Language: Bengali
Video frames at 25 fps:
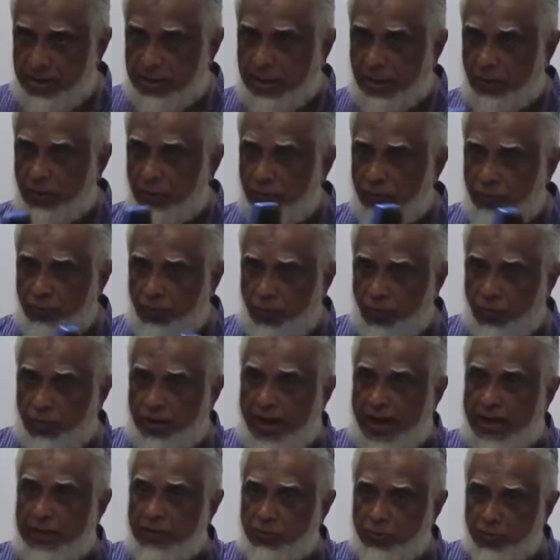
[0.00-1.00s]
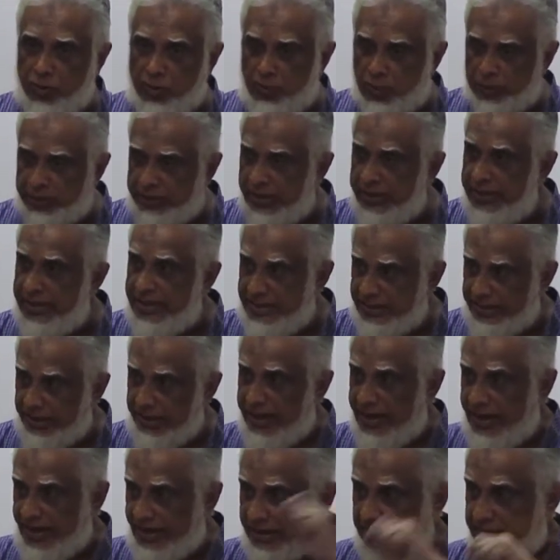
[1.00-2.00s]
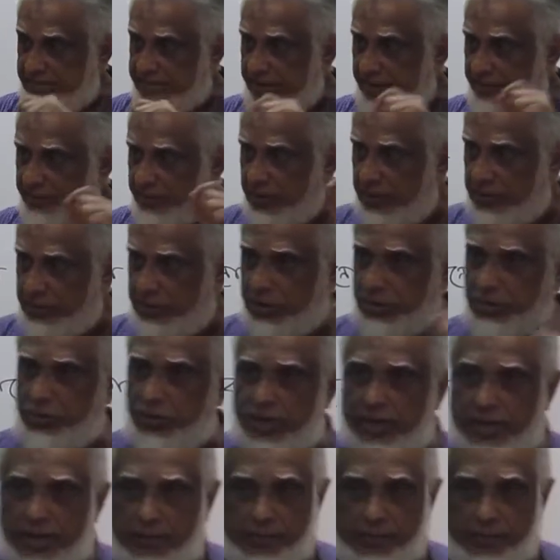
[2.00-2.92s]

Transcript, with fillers: কারণ ফোর অ্যান্ড টু এর মধ্যে ইন্টারলিঙ্ক আপনার সেই জন্যই